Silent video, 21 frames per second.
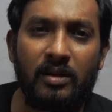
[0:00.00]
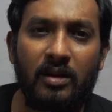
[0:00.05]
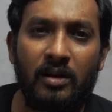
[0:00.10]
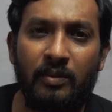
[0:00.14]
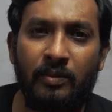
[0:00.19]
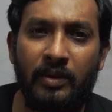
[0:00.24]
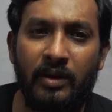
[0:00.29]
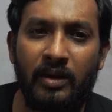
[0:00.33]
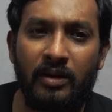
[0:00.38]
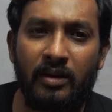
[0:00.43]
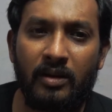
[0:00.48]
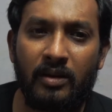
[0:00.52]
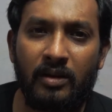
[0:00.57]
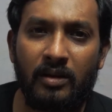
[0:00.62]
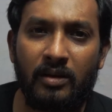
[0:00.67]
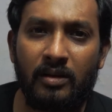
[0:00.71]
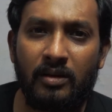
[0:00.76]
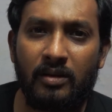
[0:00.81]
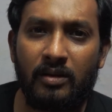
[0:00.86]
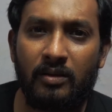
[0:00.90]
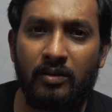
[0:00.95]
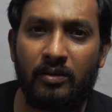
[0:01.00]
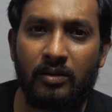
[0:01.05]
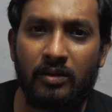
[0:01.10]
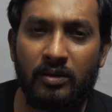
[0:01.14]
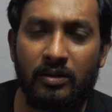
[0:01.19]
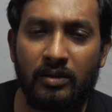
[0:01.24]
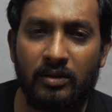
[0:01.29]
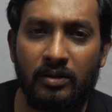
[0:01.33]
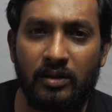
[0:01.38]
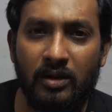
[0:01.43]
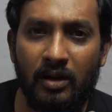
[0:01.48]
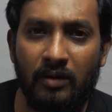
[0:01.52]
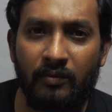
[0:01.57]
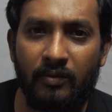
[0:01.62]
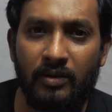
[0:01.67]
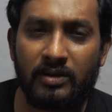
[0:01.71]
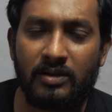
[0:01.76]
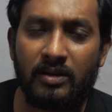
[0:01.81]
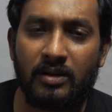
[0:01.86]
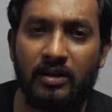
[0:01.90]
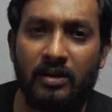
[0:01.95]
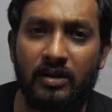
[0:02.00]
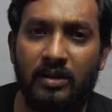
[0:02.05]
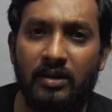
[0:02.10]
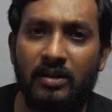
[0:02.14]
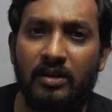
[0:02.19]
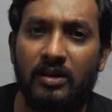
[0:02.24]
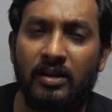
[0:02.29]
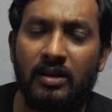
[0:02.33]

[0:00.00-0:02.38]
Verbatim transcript: அப்படின்ற ஒரு கன்வர்ஷனில்